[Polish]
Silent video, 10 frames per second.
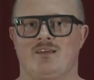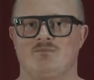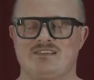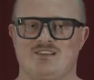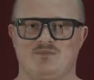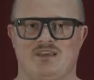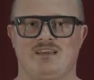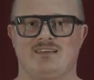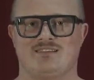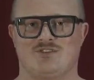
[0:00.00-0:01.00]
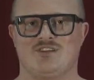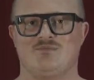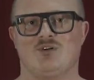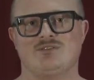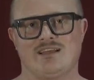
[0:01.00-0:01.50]
My sobie
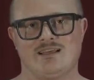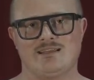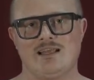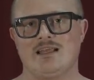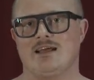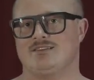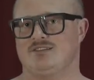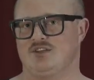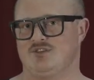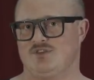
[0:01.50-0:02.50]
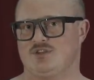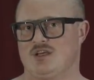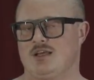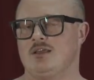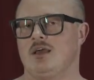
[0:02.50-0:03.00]
zaczniemy od takich delikatnych
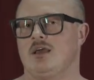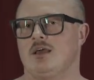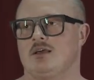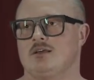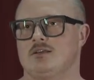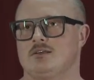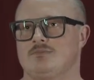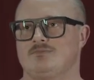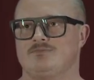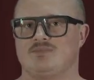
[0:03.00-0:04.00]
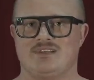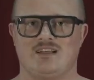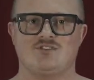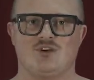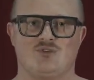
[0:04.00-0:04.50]
ćwiczeń. Y,
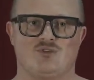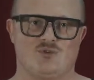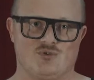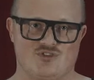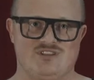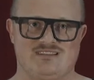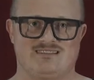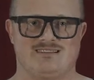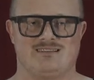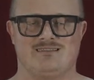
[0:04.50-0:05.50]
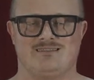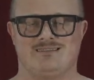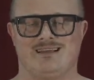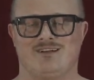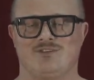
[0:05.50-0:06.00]
zacznę od różnicy,
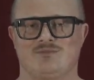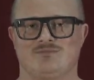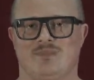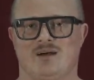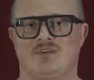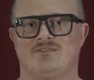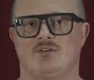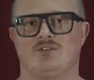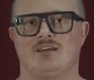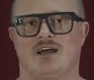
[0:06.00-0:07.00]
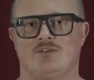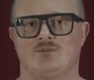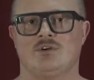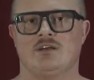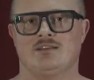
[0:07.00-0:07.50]
jaką mamy w
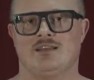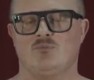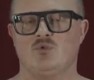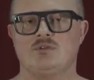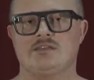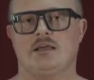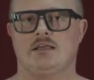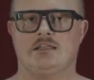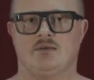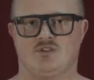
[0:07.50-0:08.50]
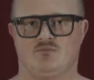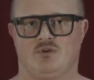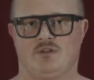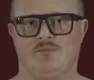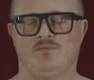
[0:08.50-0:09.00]
oddychaniu na płuca i na
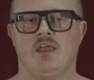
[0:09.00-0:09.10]
przeponę.